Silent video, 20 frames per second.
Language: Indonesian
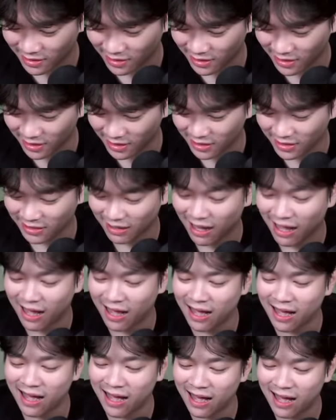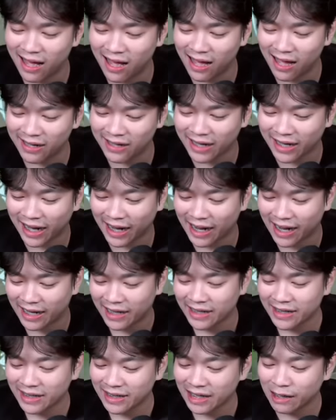Tus. Ah, dia kayak
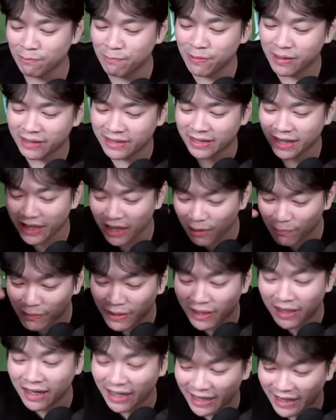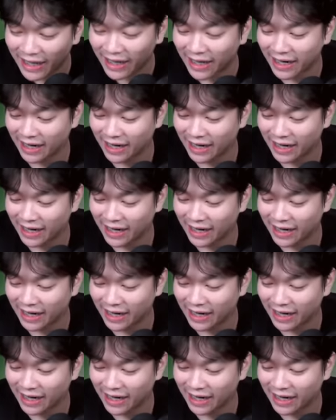lebih jadi lebih gede